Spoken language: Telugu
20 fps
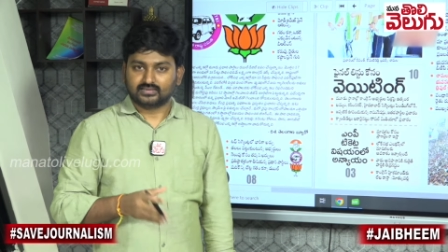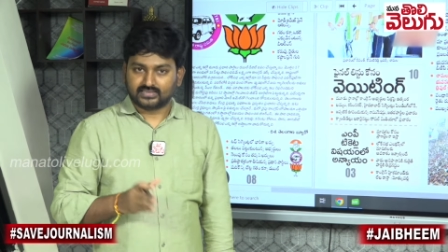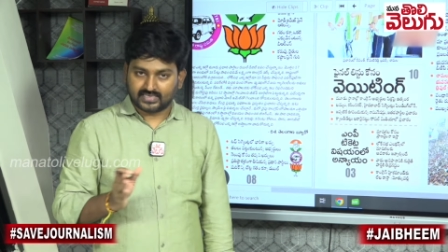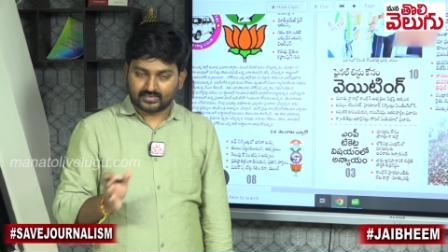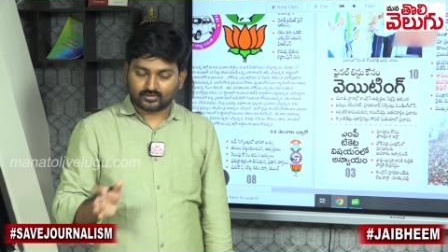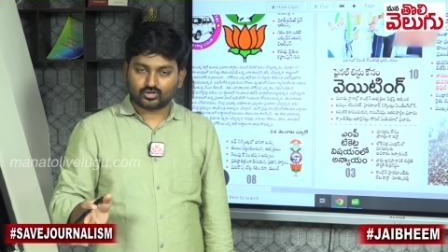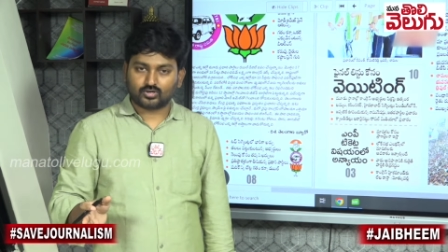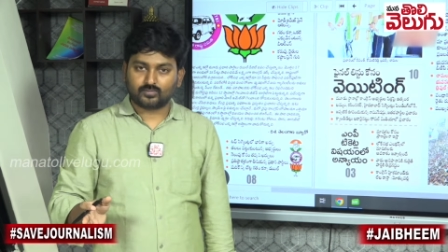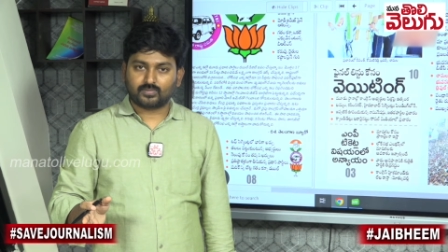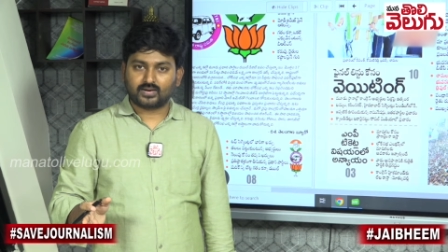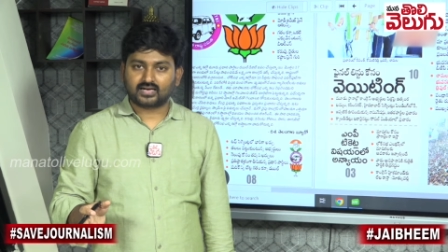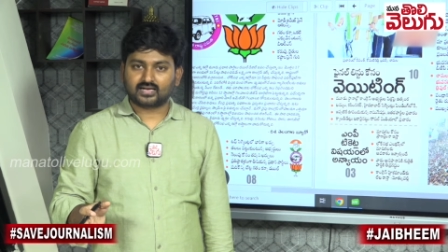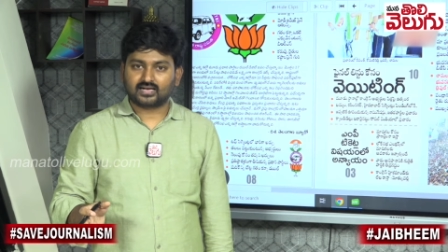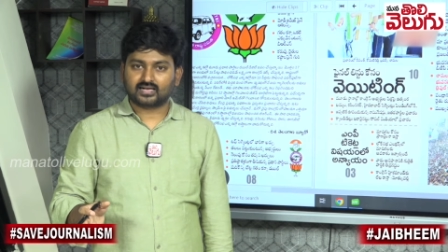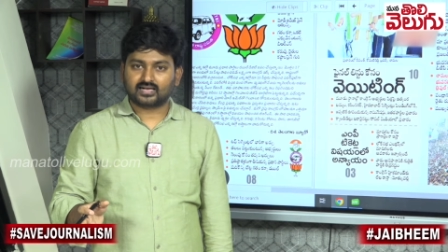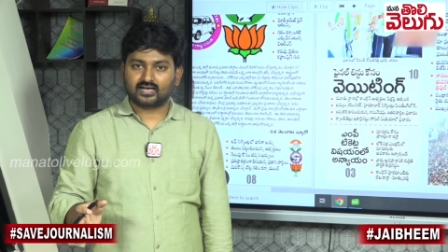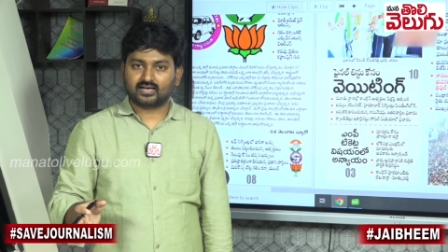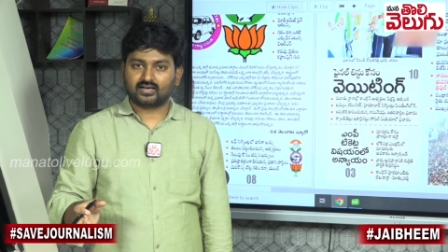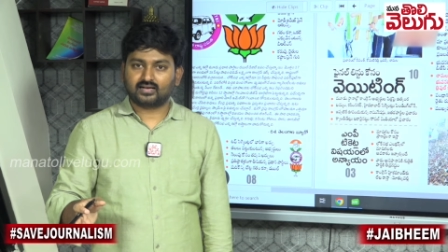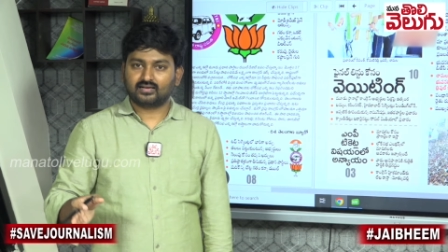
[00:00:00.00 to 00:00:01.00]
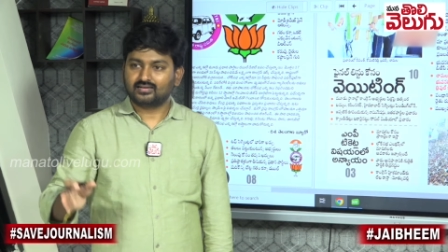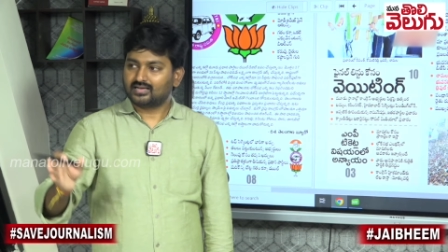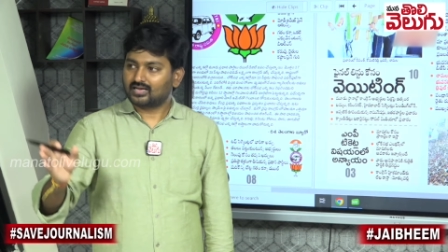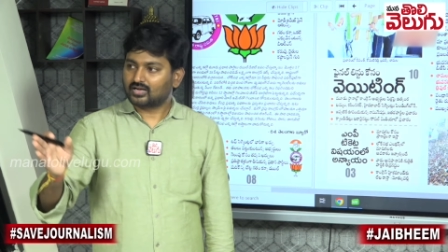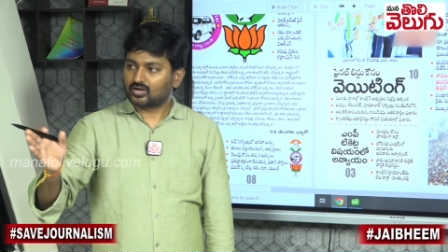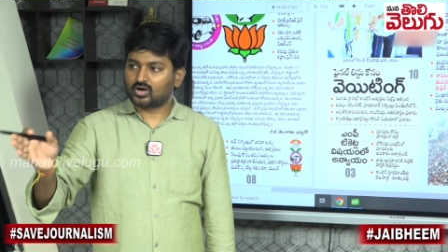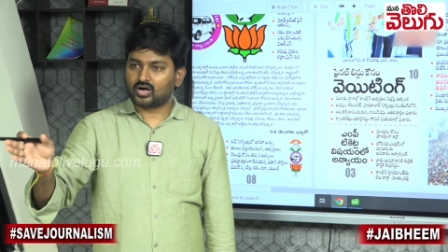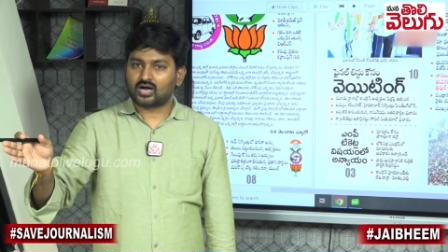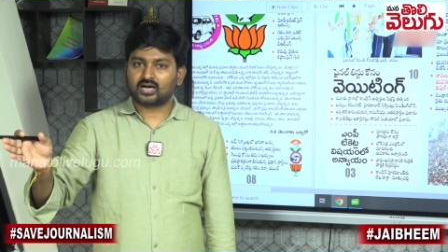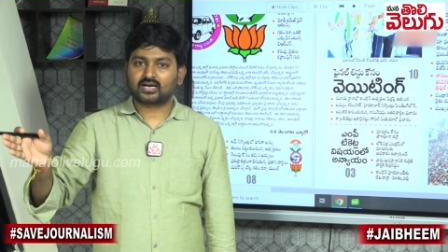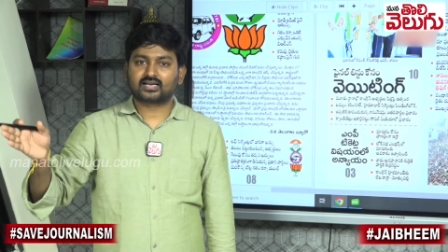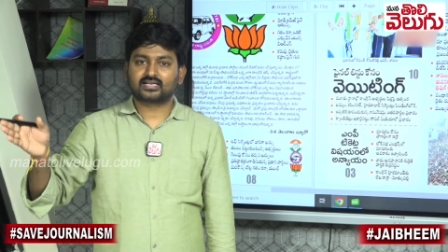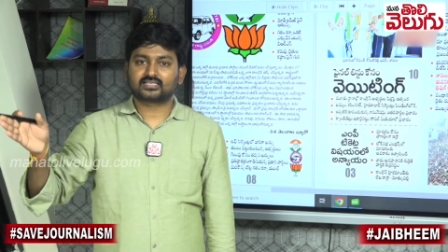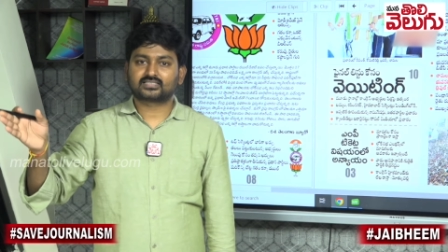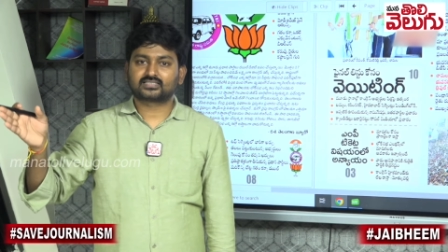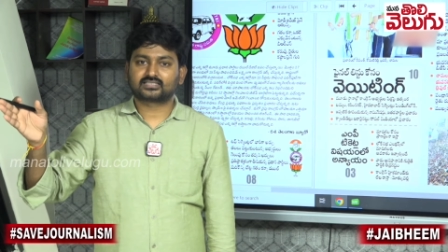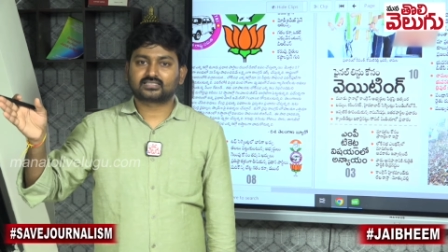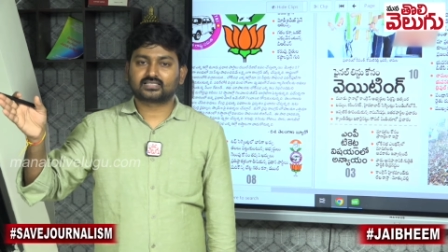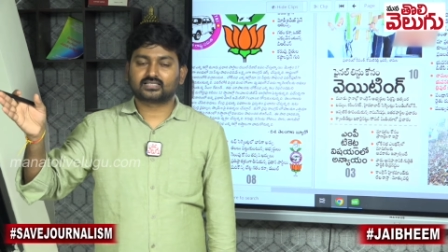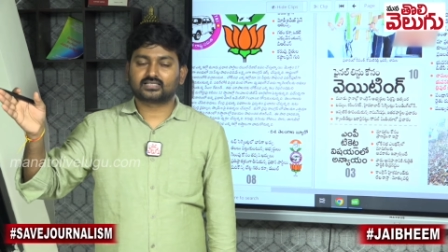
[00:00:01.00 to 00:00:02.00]
దీంట్లో భాగంగా
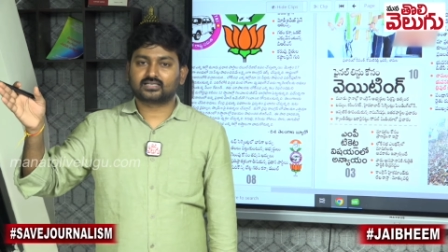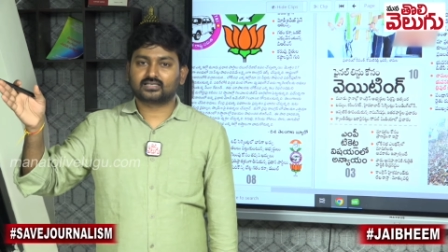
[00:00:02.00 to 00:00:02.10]
కాంగ్రెస్